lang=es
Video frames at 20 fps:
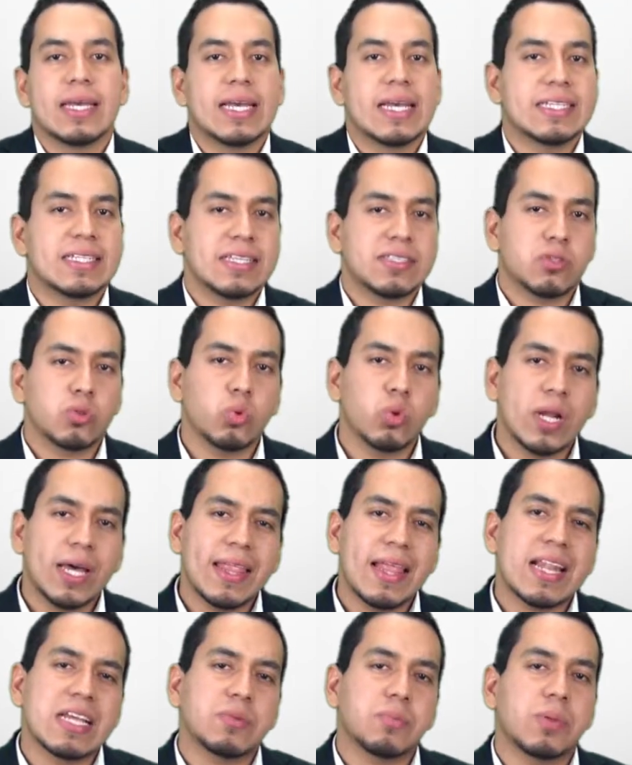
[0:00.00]
Esa es
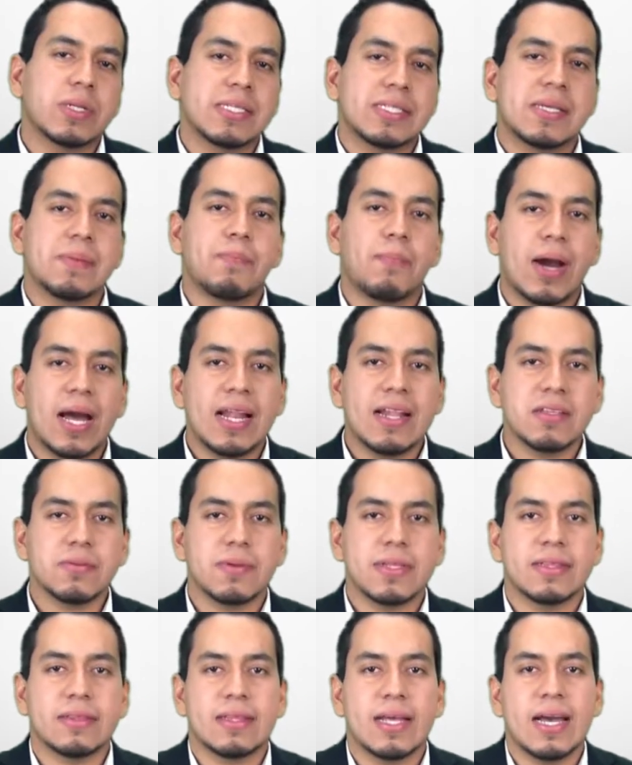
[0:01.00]
una de las principales
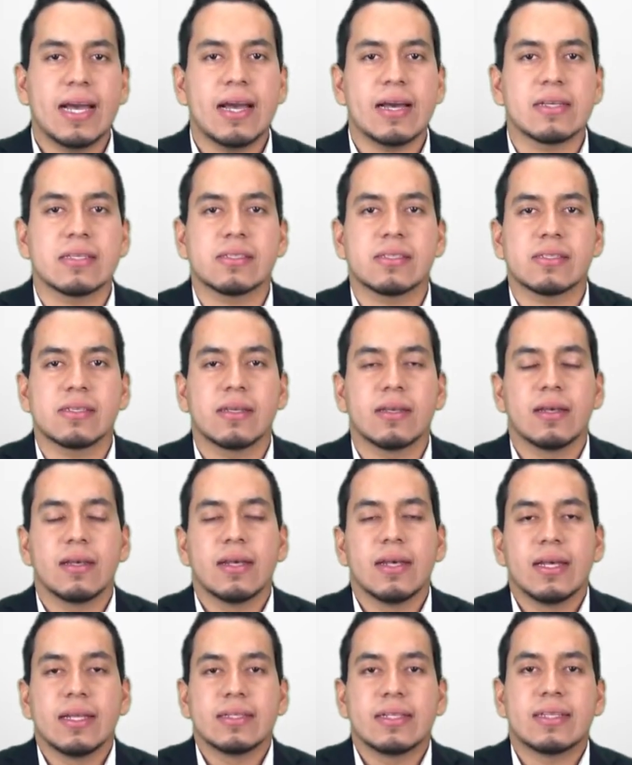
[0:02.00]
ventajas
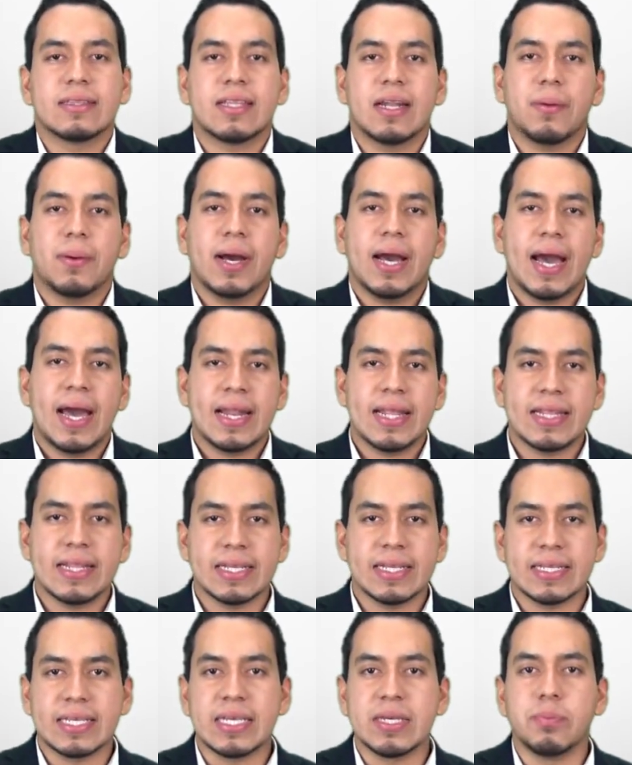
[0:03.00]
de trabajar
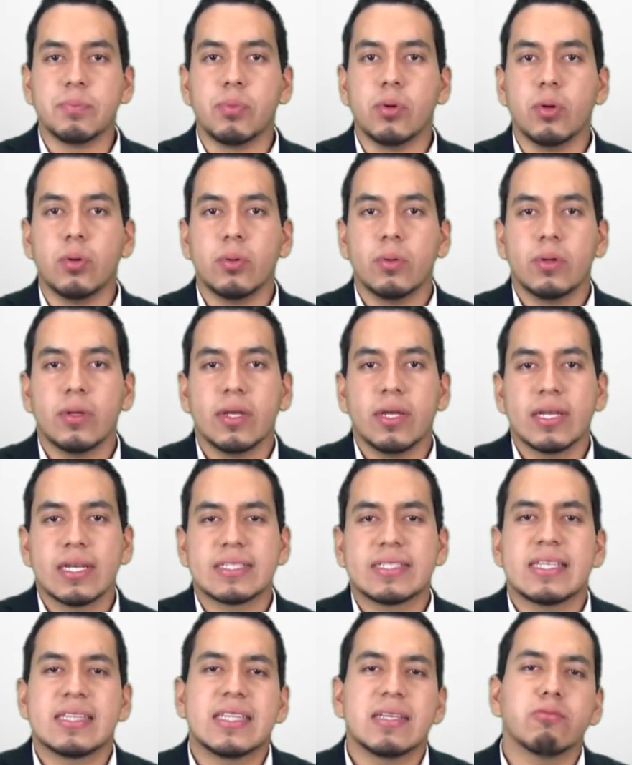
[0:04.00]
en equipo, que
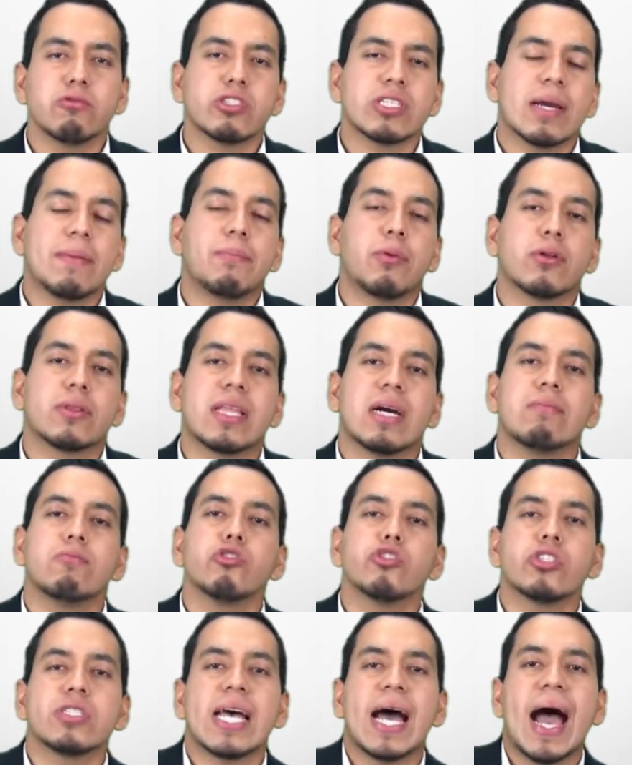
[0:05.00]
sentimos que
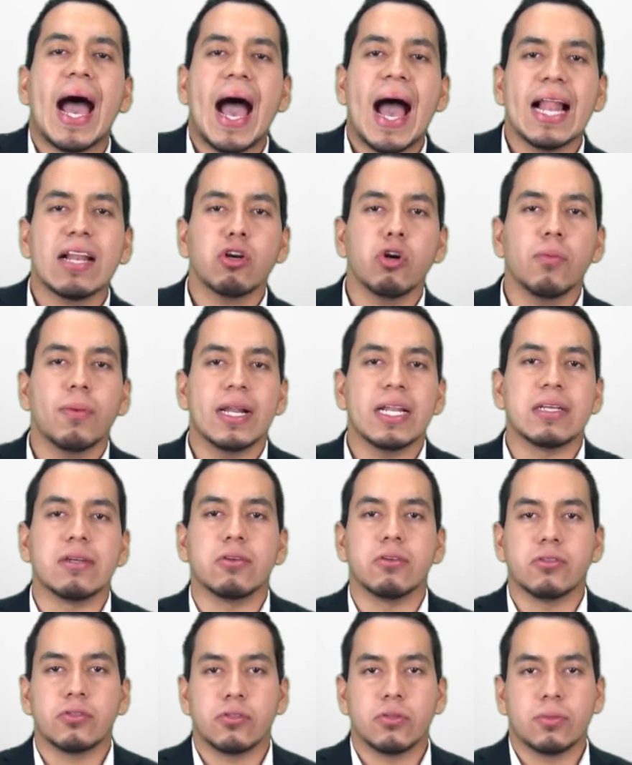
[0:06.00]
aportamos algo
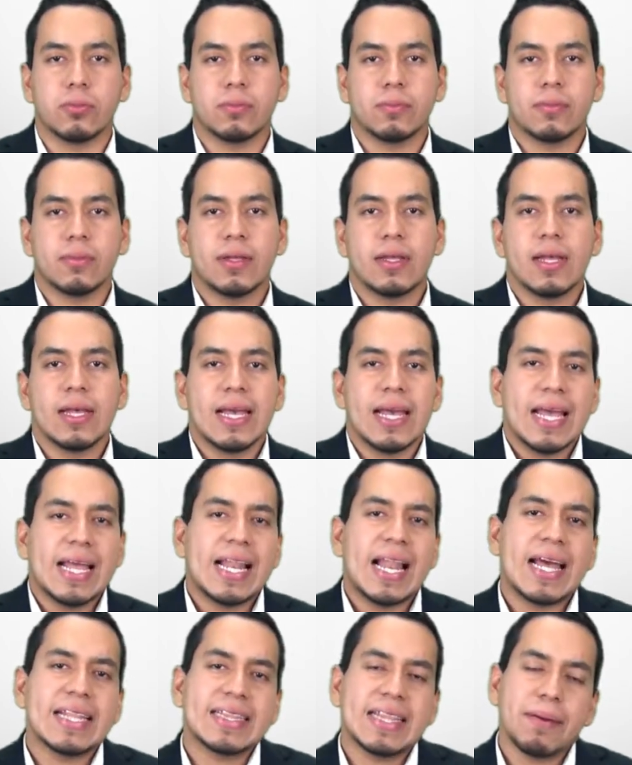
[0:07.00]
valioso.
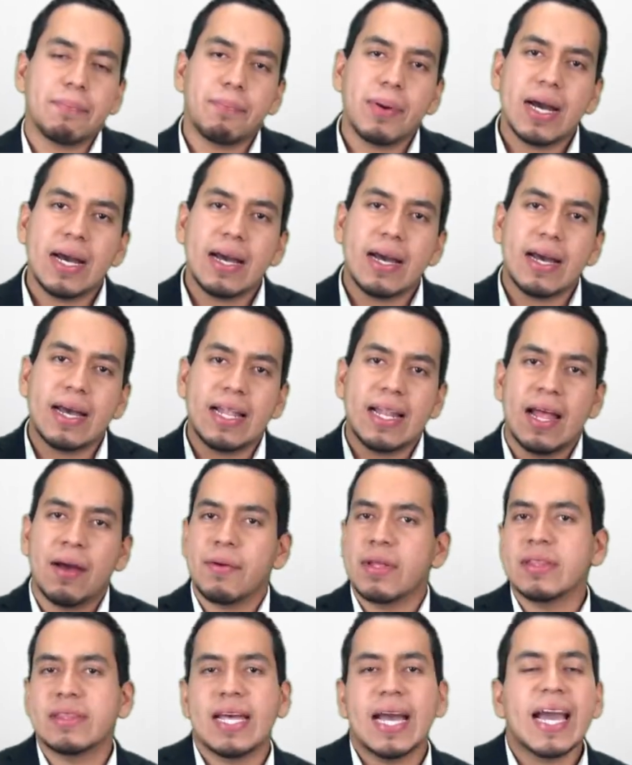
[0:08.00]
La etapa, la
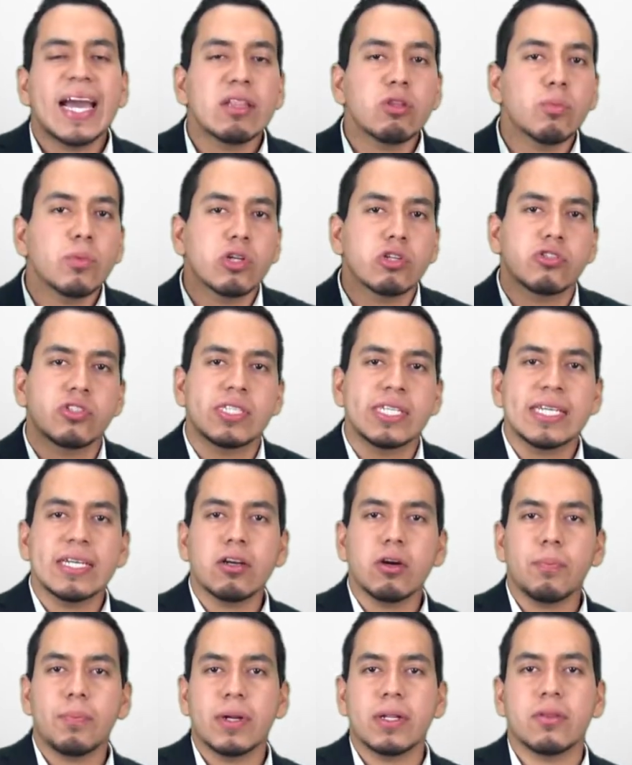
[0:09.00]
ventaja número
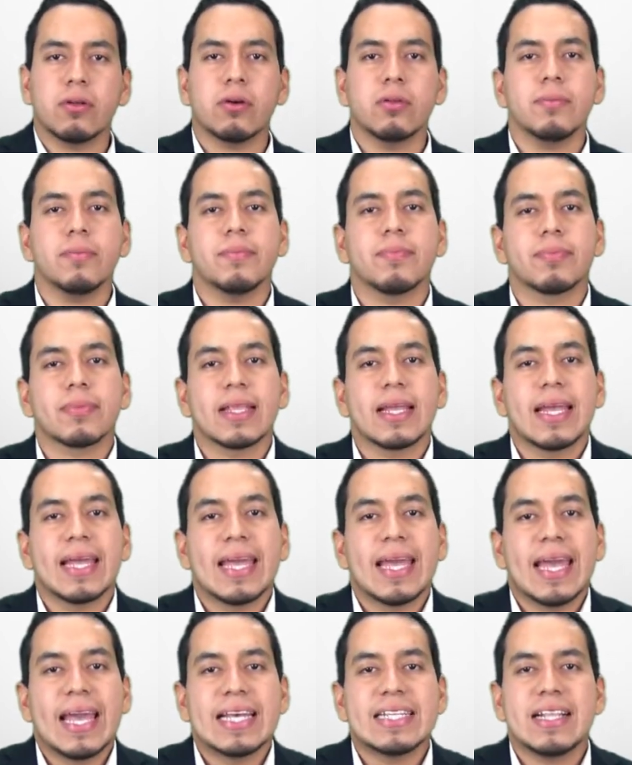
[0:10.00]
5, perdón,
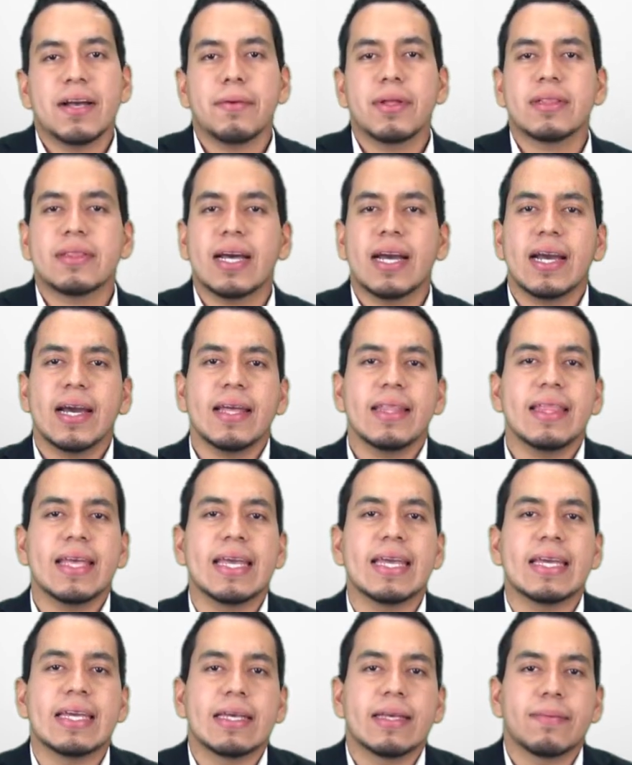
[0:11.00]
es la ventaja
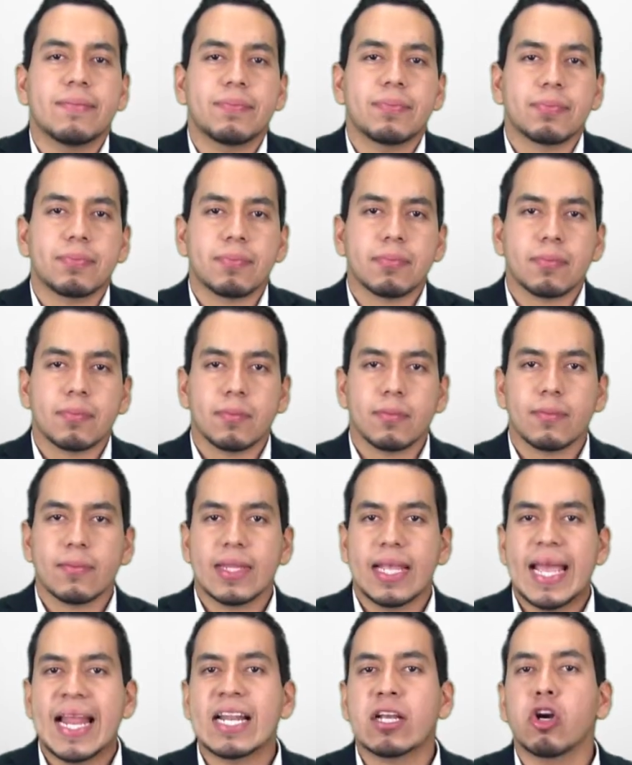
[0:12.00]
de
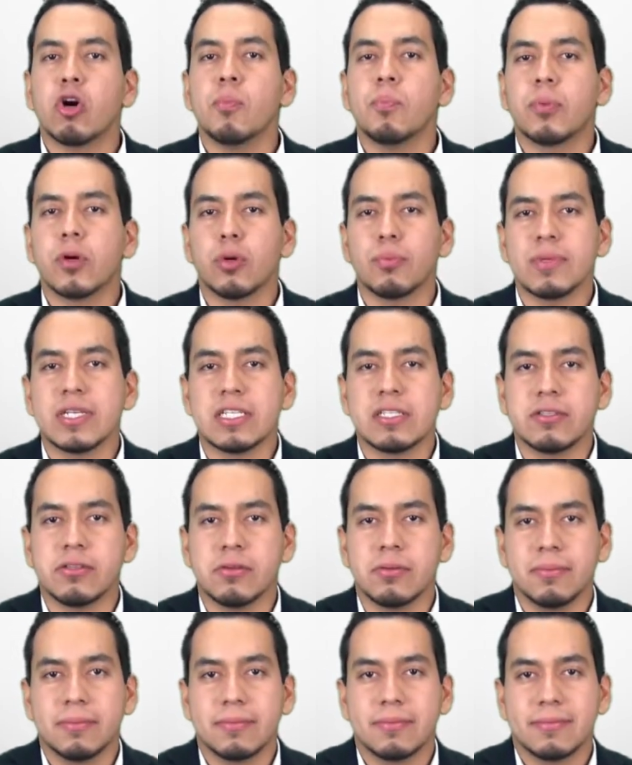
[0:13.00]
el compromiso.